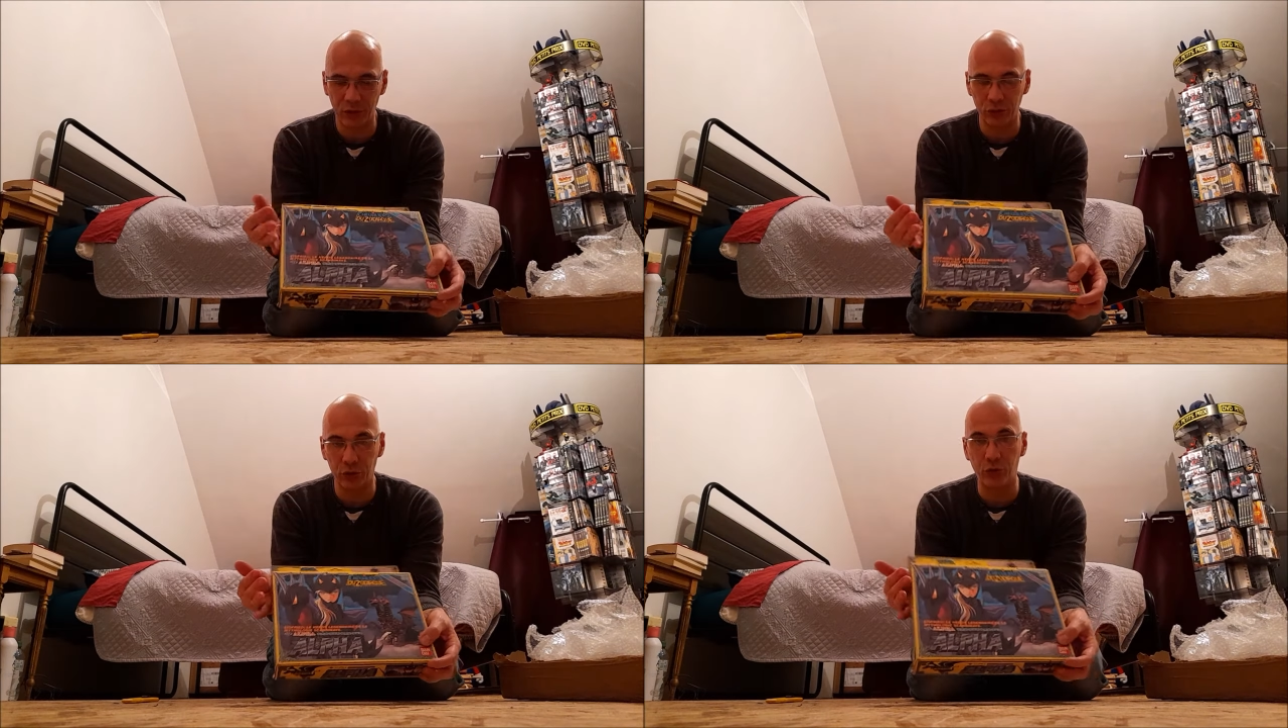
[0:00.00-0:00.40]

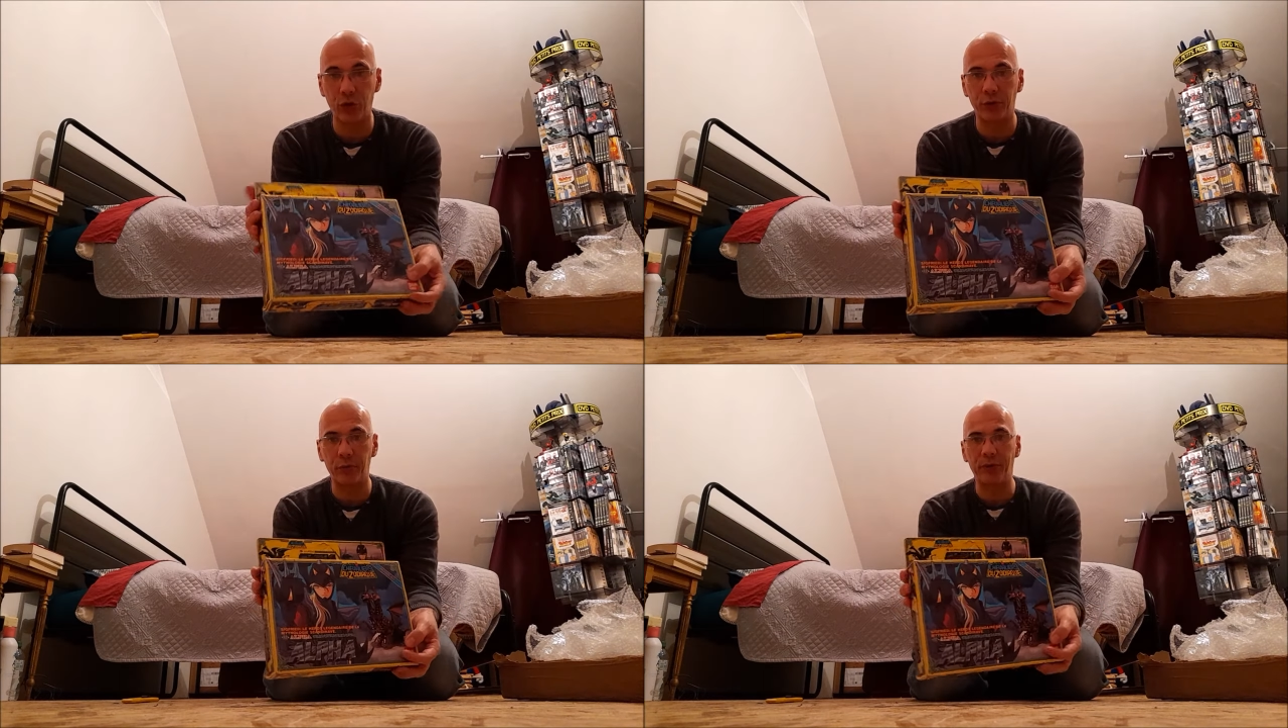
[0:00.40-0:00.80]
Du coup,
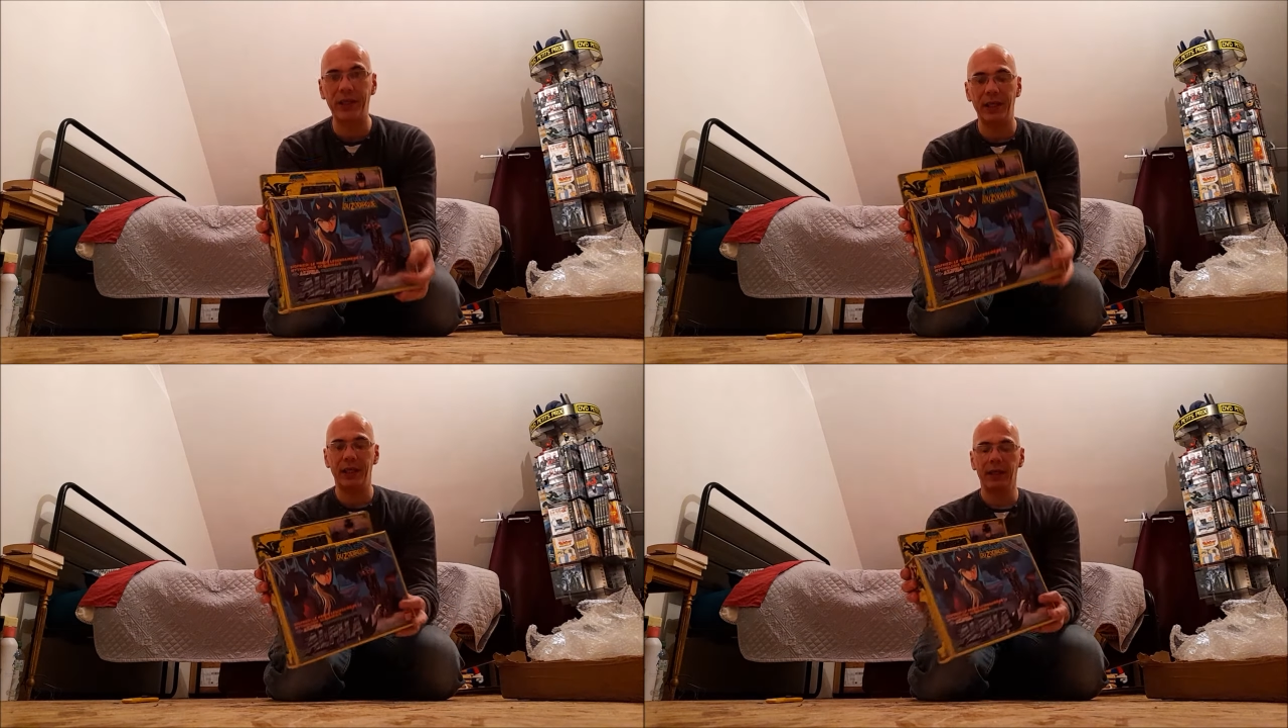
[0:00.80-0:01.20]
le
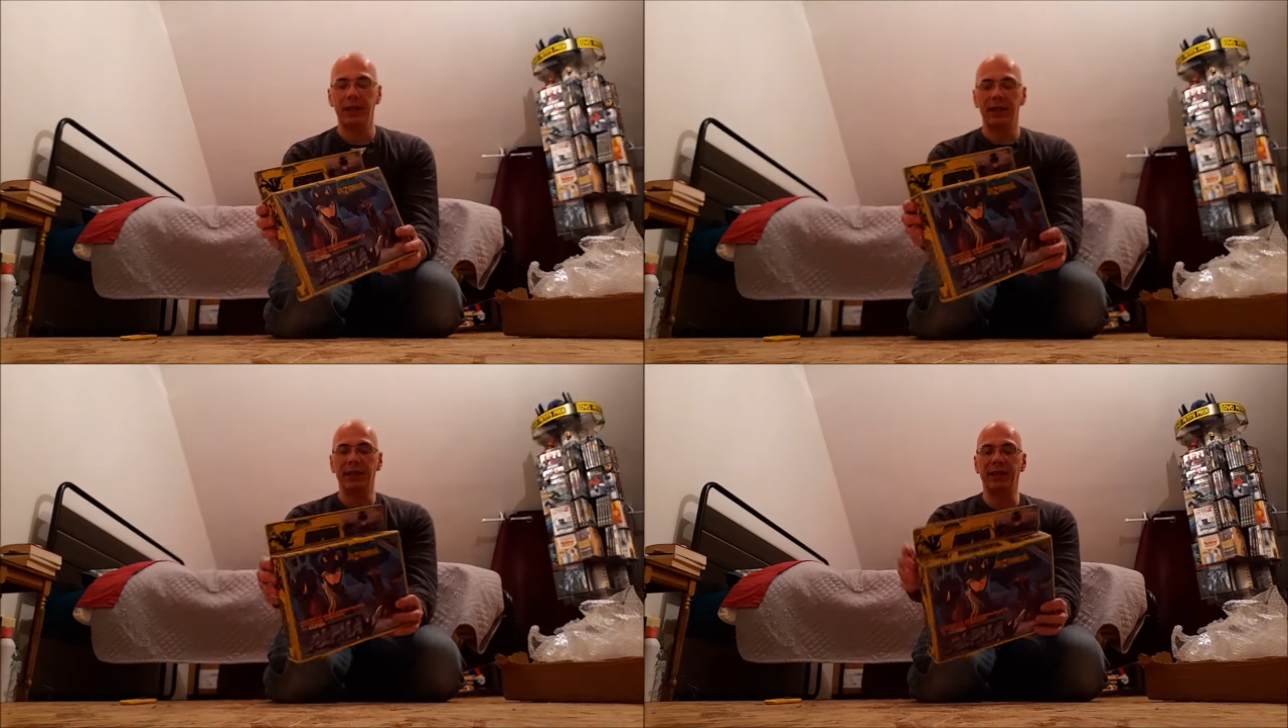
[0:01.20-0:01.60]
prix
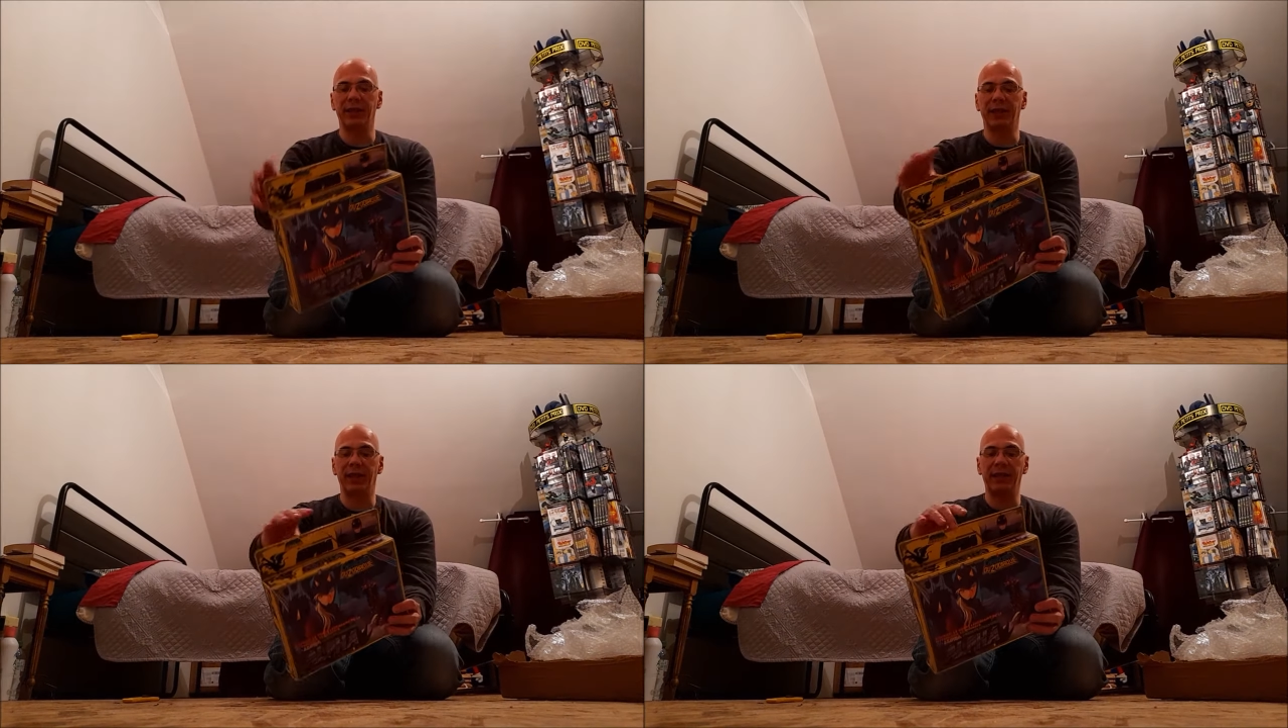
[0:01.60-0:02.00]
était
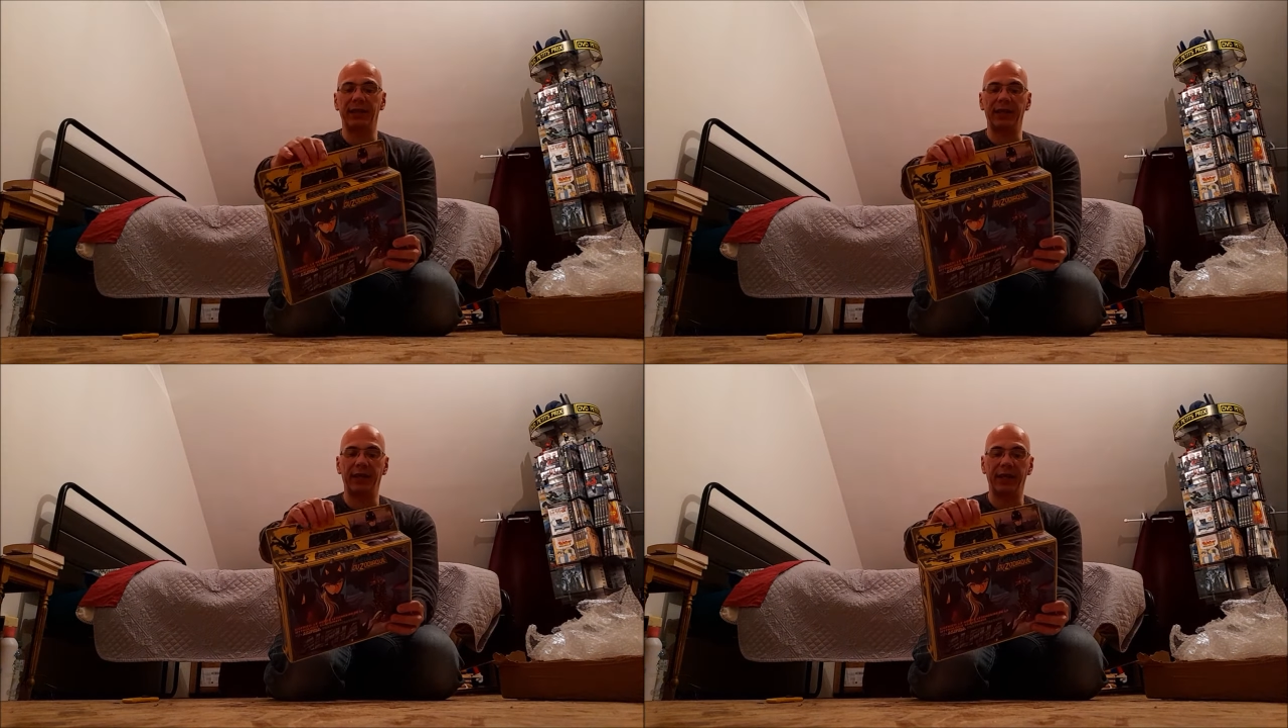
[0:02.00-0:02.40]
très,
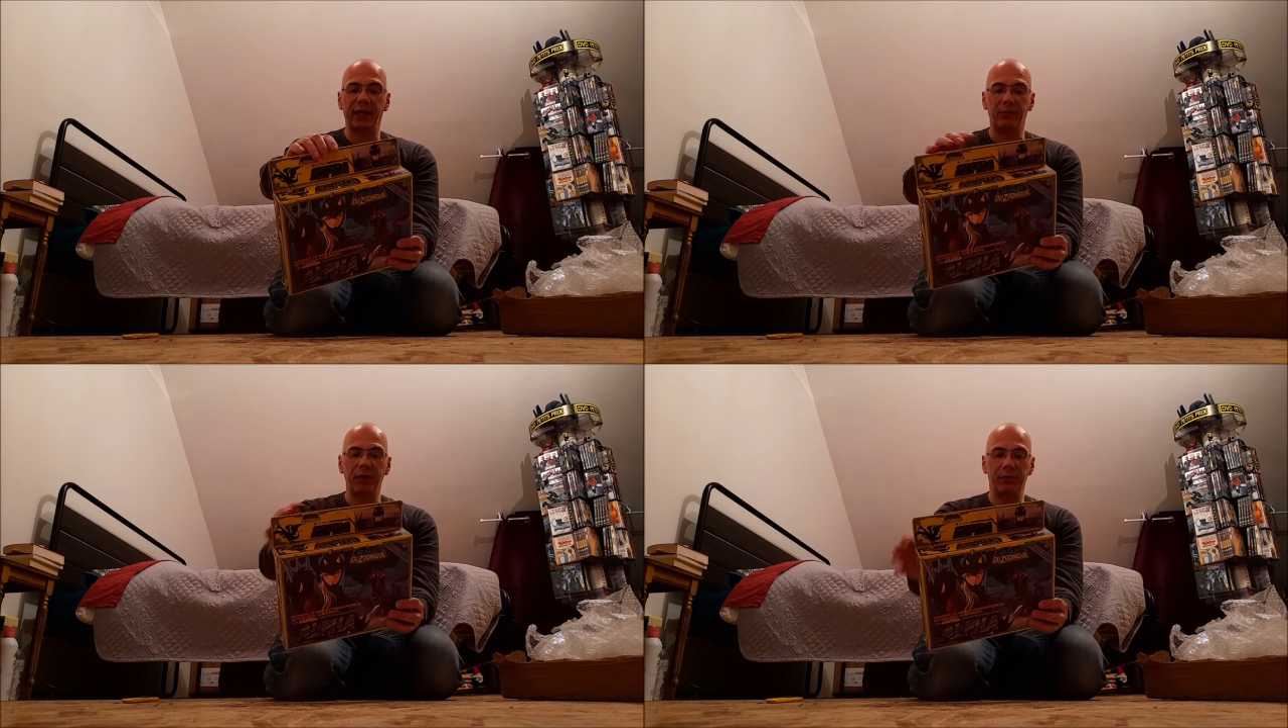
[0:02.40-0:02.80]
très, très
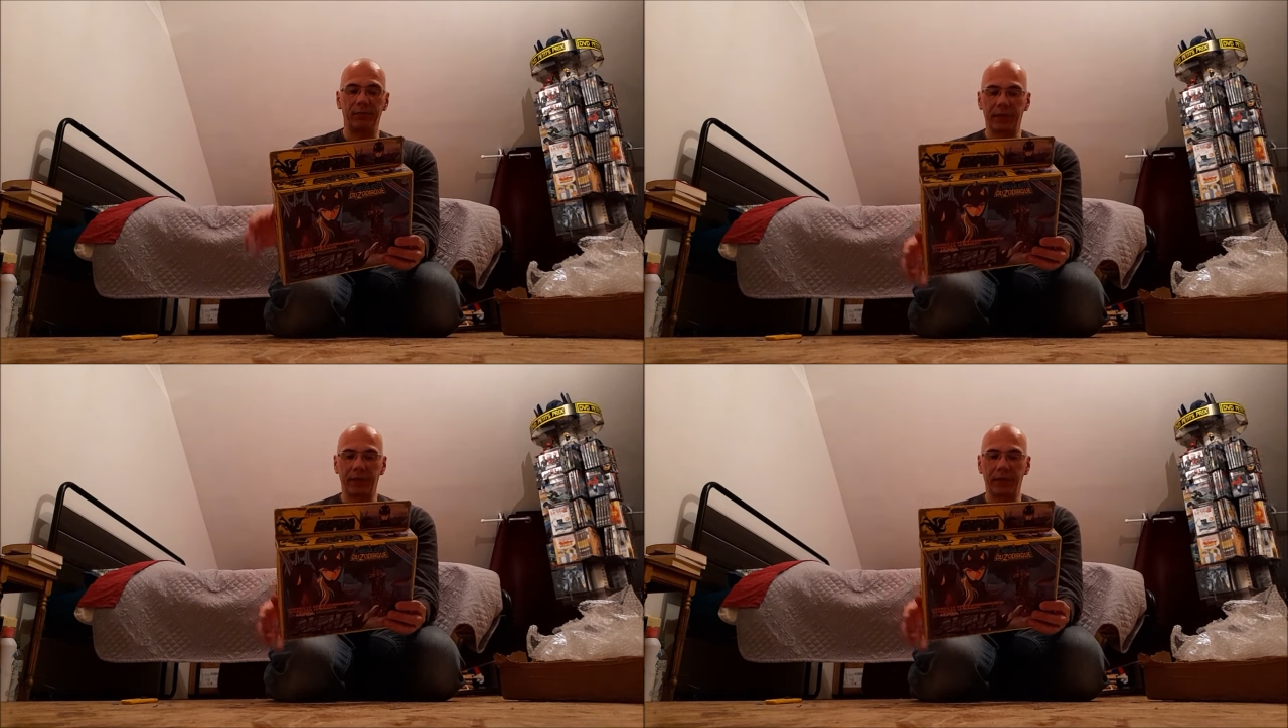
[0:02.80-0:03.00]
réduit.